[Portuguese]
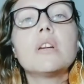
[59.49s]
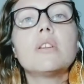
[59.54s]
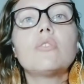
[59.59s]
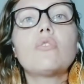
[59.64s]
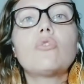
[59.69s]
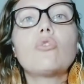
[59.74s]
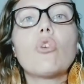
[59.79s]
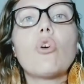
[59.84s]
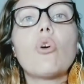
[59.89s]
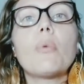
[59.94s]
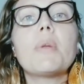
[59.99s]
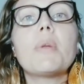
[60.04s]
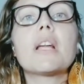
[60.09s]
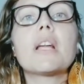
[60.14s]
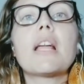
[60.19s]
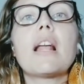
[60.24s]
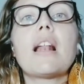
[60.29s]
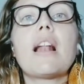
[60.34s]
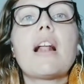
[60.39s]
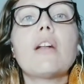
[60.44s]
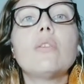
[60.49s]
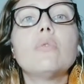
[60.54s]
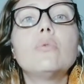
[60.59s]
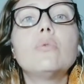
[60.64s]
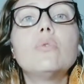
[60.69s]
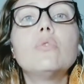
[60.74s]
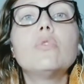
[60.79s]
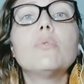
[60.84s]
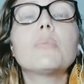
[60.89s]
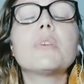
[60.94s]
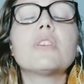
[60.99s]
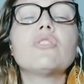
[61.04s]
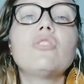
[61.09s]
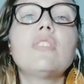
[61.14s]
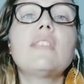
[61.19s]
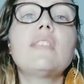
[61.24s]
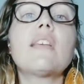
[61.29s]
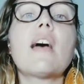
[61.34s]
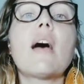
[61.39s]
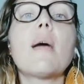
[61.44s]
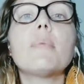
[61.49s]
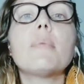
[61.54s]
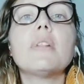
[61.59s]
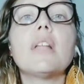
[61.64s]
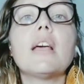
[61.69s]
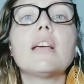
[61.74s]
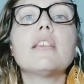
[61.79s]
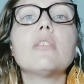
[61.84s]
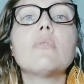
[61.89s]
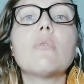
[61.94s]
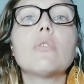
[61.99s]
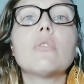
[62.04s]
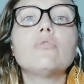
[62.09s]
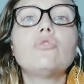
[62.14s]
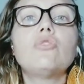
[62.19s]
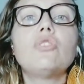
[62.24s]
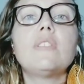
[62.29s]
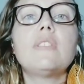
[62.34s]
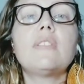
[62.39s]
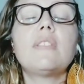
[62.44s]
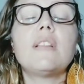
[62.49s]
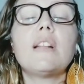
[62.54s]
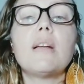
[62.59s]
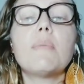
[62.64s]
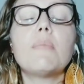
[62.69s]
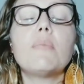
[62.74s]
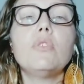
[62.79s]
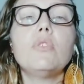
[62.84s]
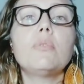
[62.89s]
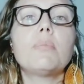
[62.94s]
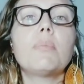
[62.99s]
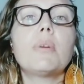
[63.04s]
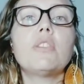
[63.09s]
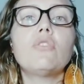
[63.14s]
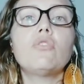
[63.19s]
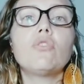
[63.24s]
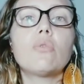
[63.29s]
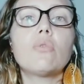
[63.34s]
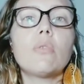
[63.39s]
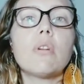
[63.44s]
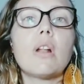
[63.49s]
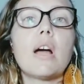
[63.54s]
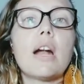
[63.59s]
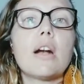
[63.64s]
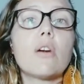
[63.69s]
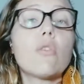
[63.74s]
sobre aquele aluno, porque a gente sabe, né, que o autista ele é muito particular,